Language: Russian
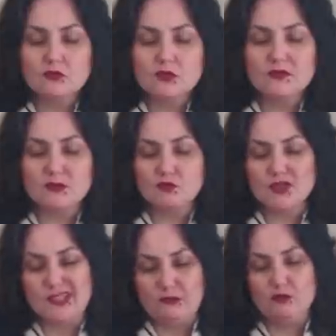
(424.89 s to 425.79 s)
То есть,
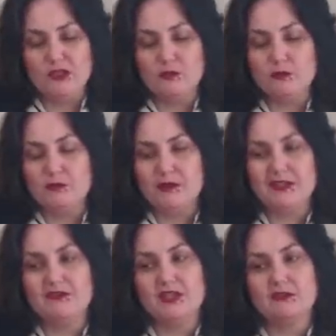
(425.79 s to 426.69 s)
возможно, до этого
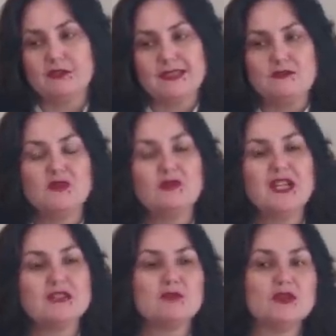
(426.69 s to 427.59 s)
момента вы как-то
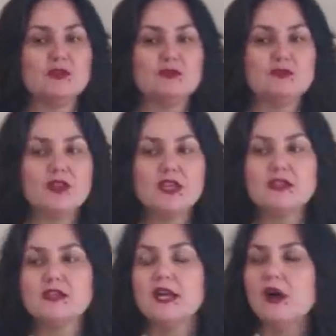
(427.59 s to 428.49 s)
сомневались, были не
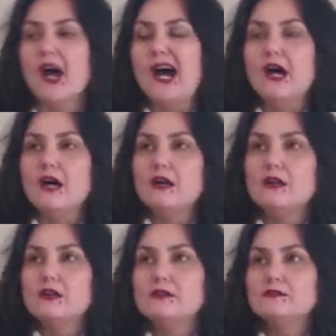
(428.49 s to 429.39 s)
уверены,
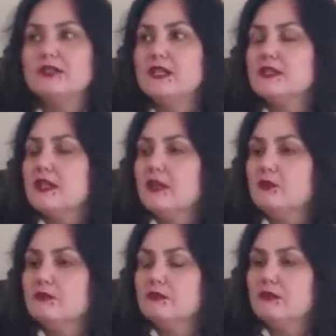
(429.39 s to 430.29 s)
а, я не
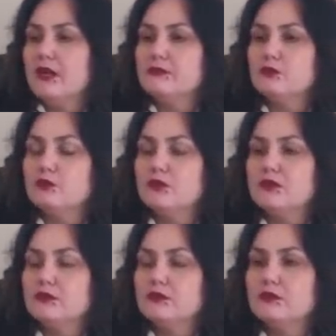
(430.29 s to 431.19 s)
знаю, а
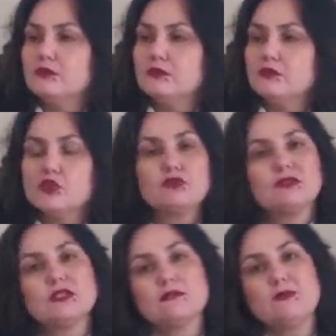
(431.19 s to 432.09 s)
вдруг э,
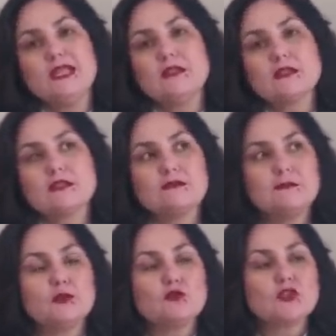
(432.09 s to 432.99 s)
что-то изменится
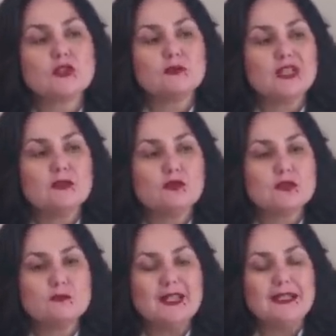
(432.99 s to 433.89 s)
в прошлом, да, то
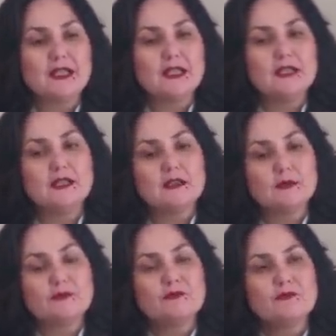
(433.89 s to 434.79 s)
есть были
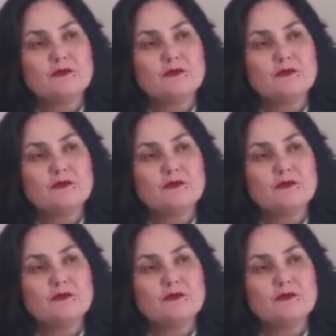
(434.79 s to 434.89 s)
какие-то